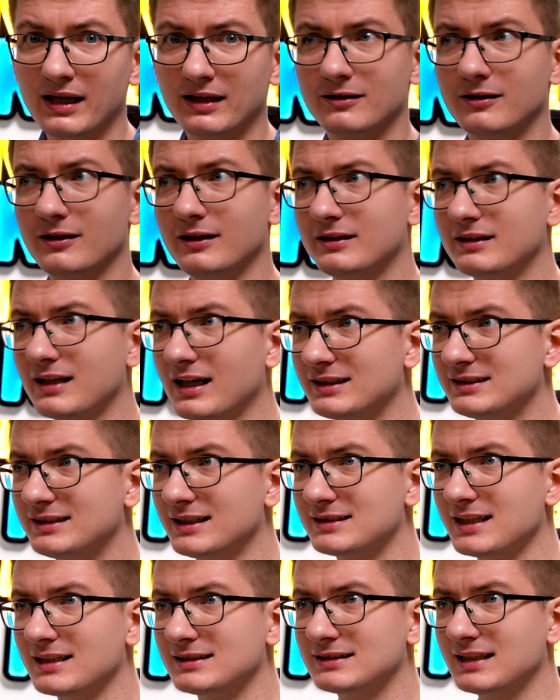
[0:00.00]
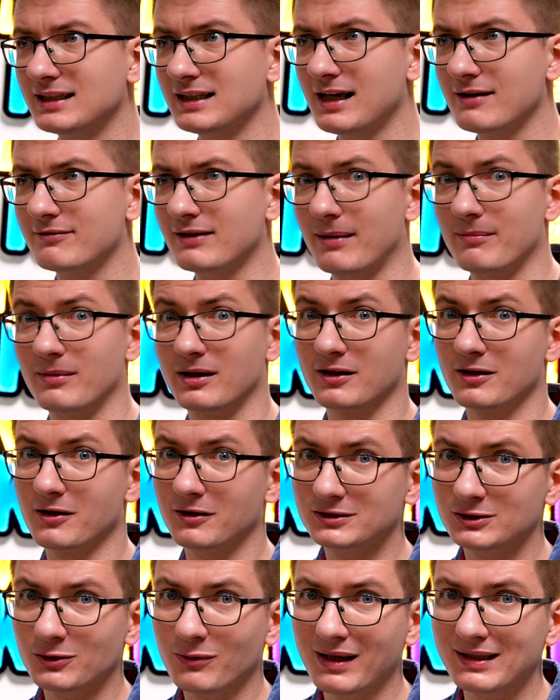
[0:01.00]
No i tak się zastanawiam,
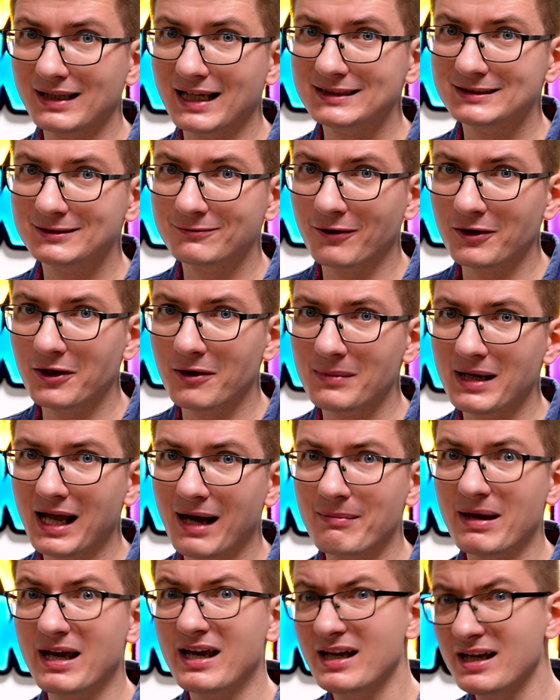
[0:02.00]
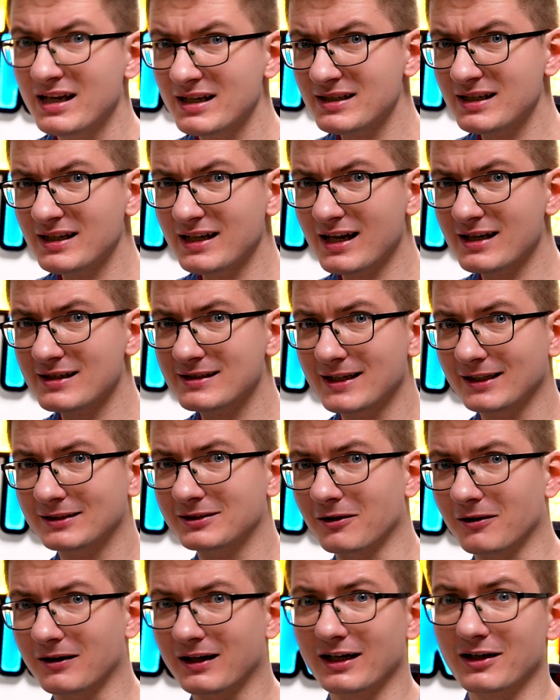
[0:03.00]
rozkładać swoją lamę, czy jeszcze
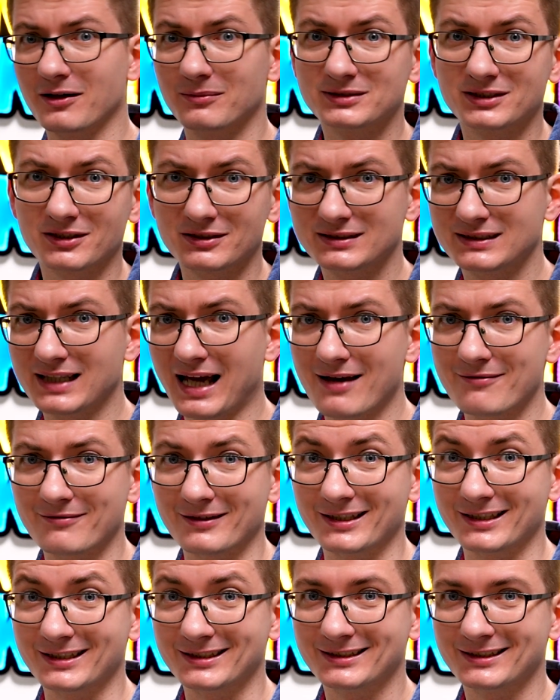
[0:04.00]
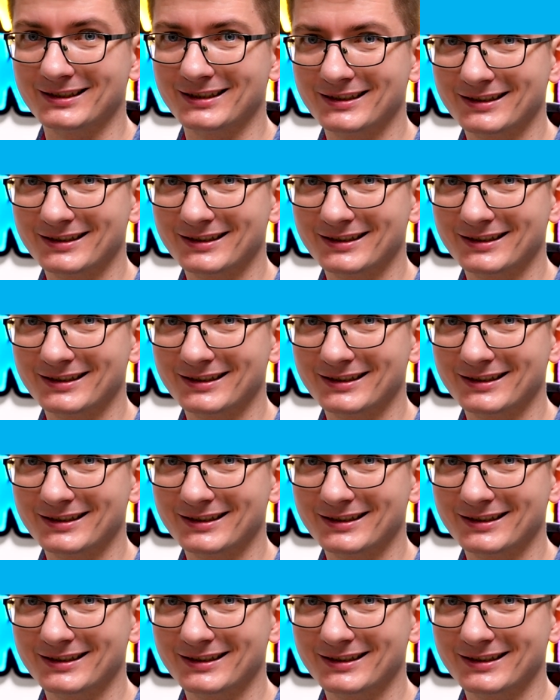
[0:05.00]
trochę ją zostawić.